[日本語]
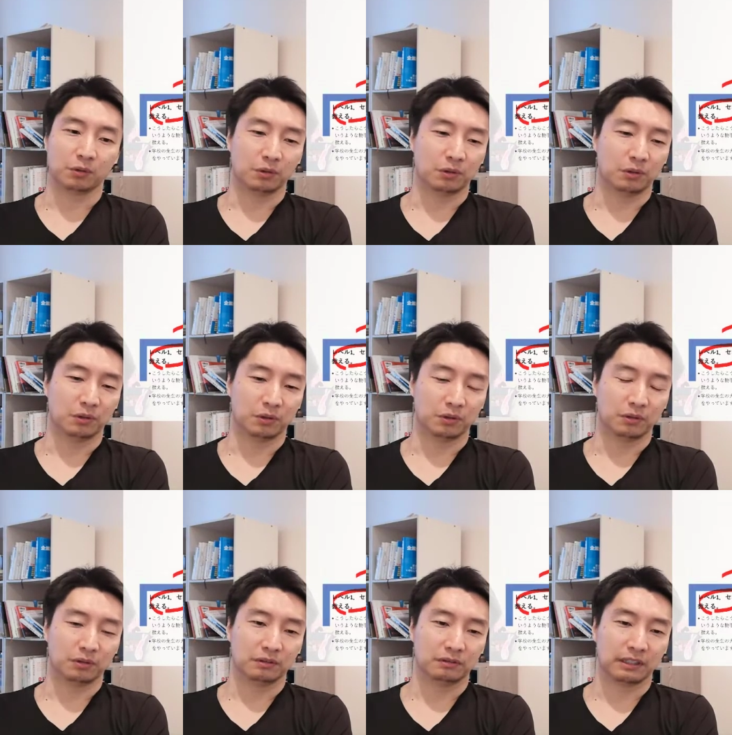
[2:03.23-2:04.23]
でこ
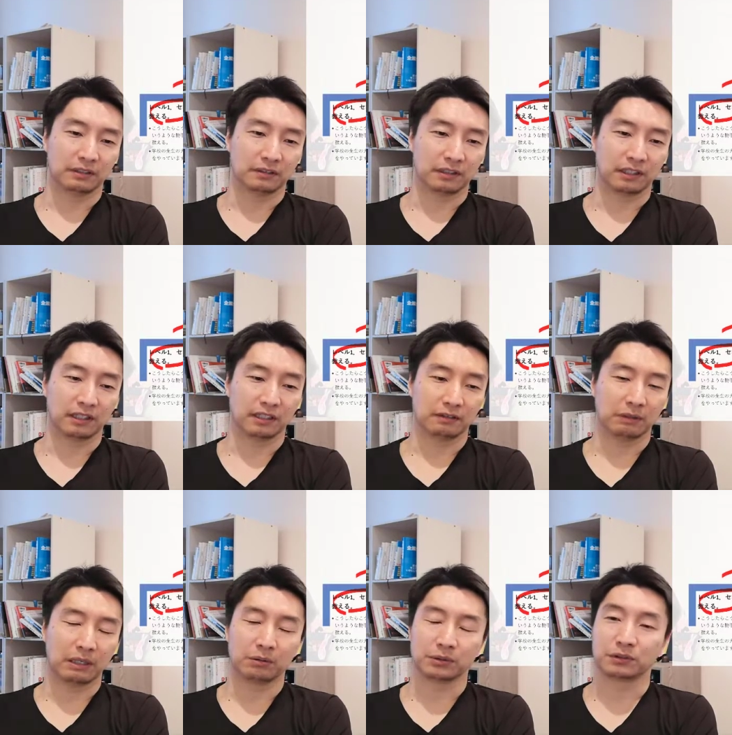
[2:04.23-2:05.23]
う、なんですかね、
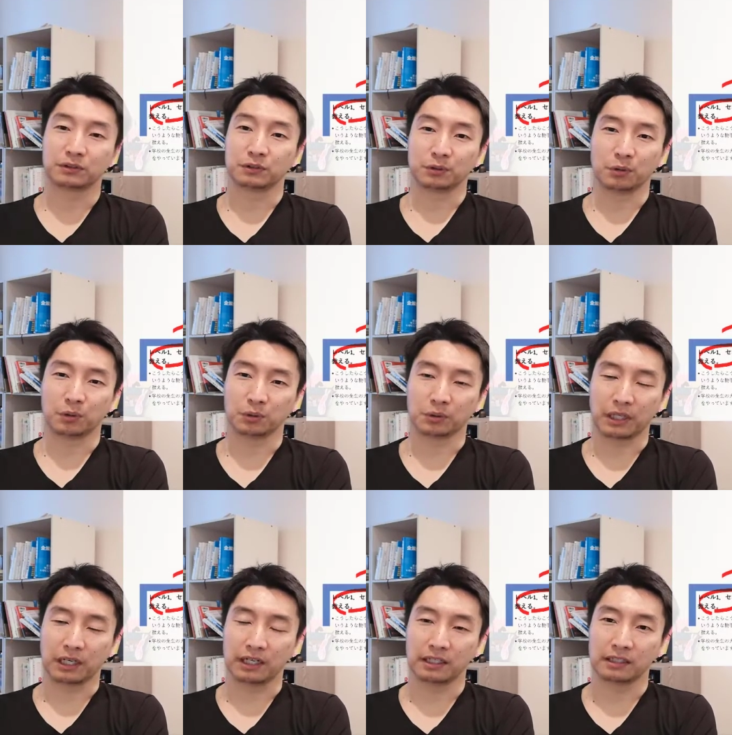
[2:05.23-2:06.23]
ファンを作る方法と
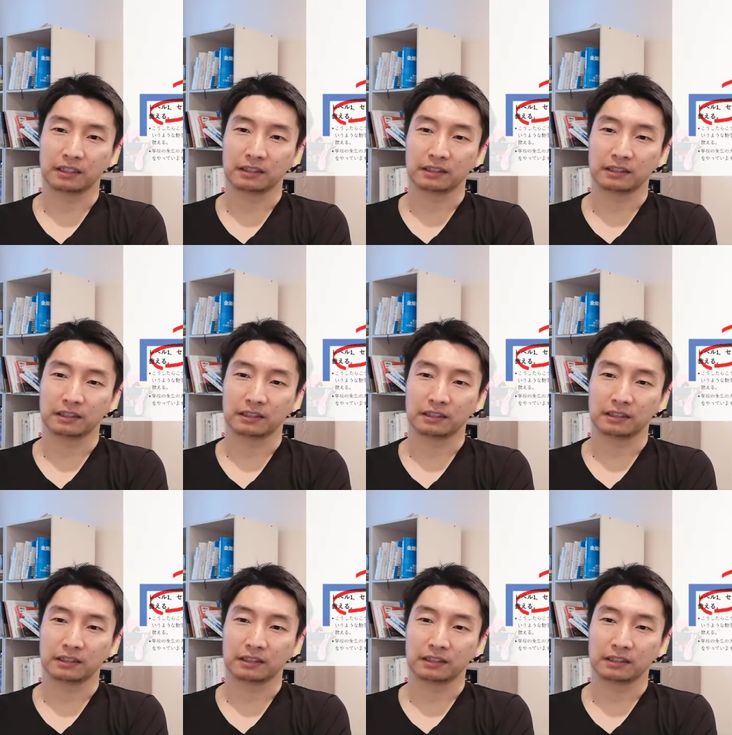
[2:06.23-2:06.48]
か、